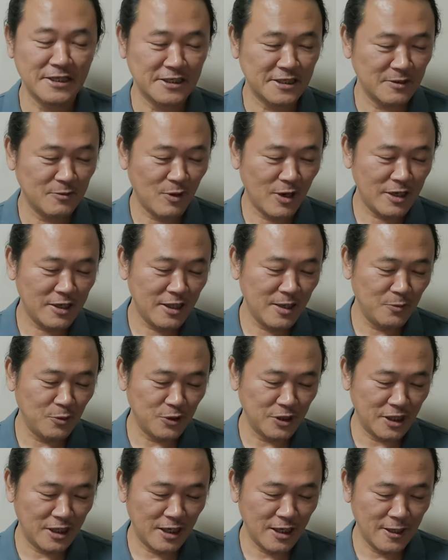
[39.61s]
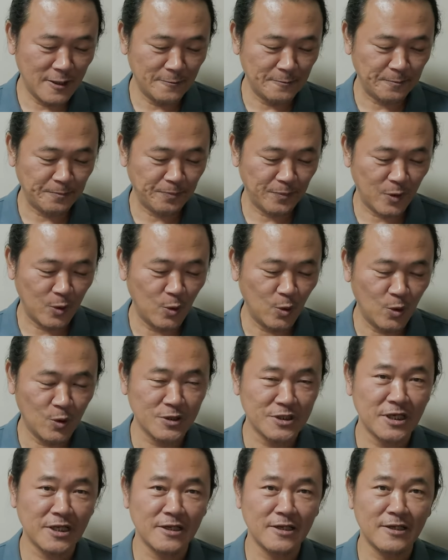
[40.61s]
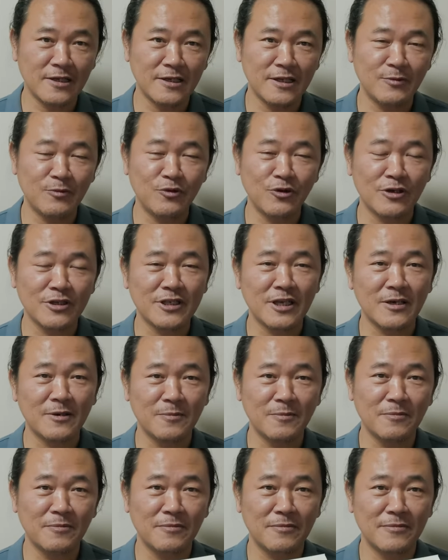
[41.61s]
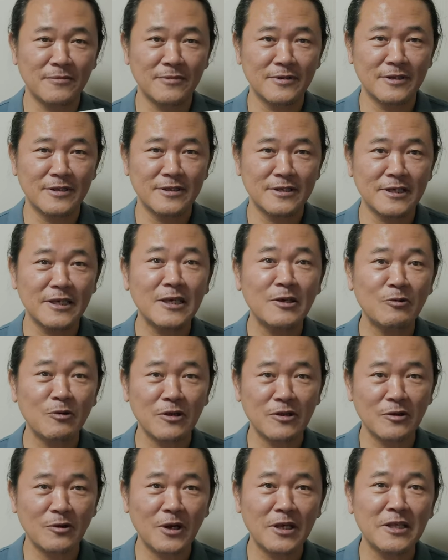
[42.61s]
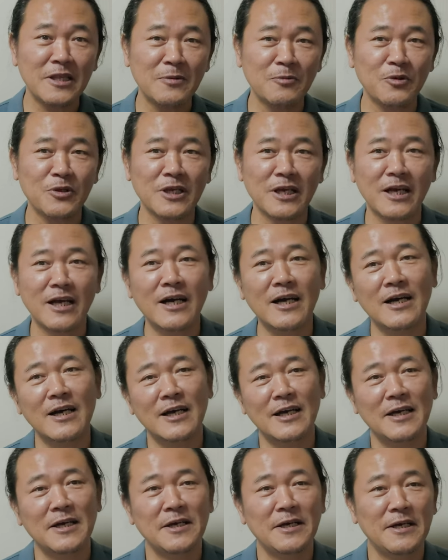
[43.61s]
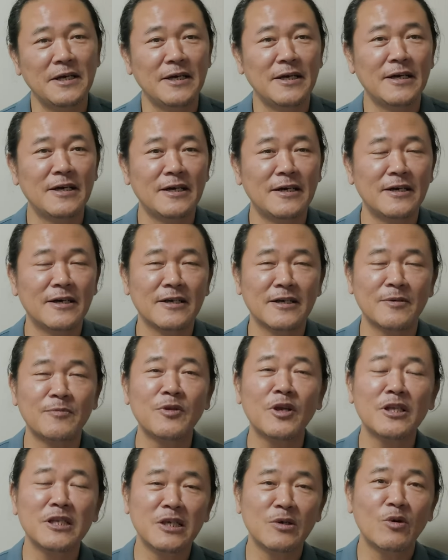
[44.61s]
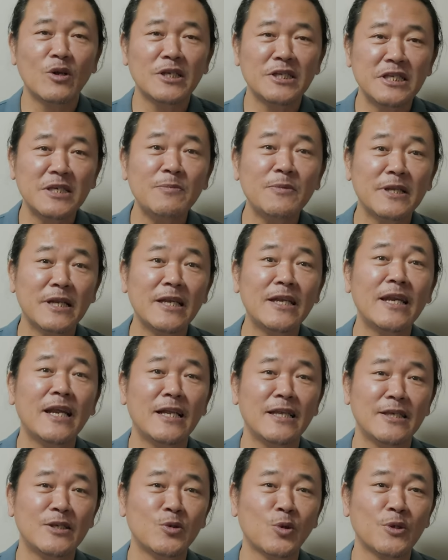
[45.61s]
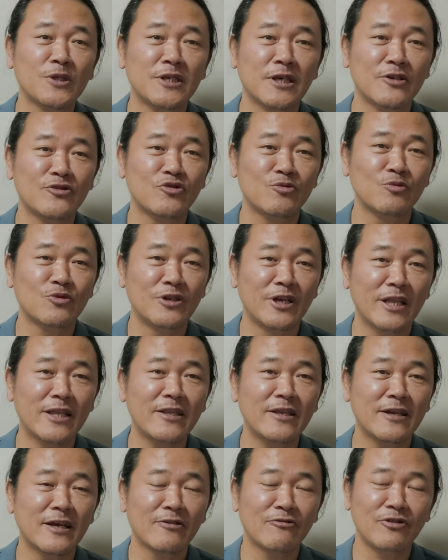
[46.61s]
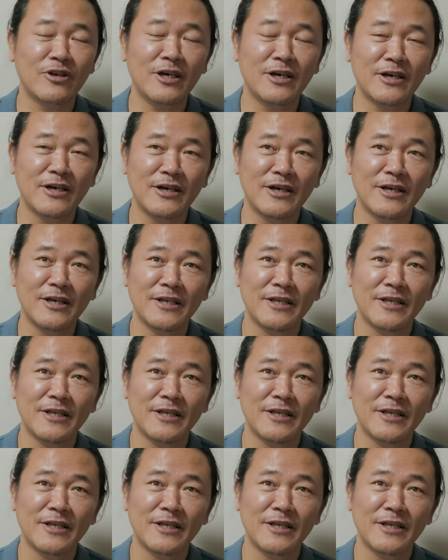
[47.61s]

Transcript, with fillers: 지금 확인해 보니까 요거 이제 리뷰 영상 찍기 위해서 확인해 보니까 어, 금년 2월 11일 날 종이책을 주문을 했더라고요.